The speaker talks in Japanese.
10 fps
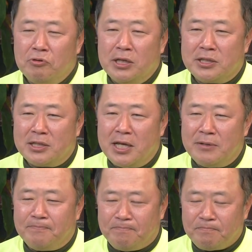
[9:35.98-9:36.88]
ろがです
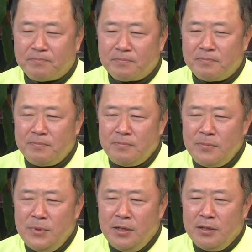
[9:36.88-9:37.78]
ね、
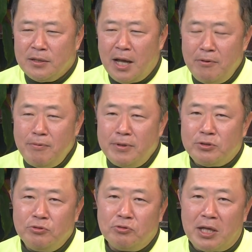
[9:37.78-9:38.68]
台湾は
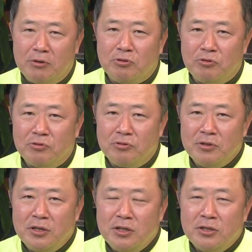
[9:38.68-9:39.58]
中国だよという
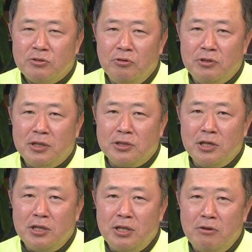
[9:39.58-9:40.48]
そういった
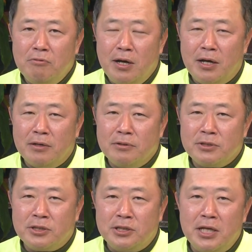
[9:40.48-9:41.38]
宣伝は
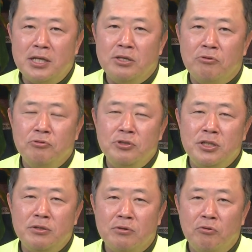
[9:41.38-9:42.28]
すでに日本
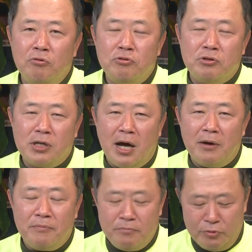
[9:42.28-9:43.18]
人多く
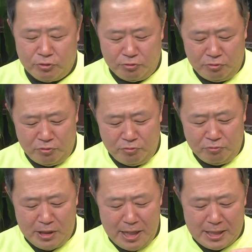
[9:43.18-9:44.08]
がもう受
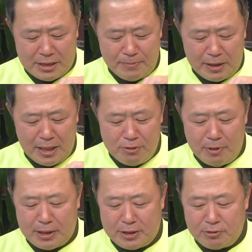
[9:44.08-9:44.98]
け入れてしまっている
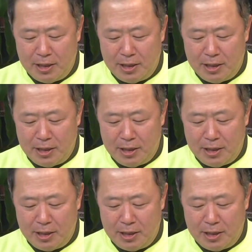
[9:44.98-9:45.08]
わけですよ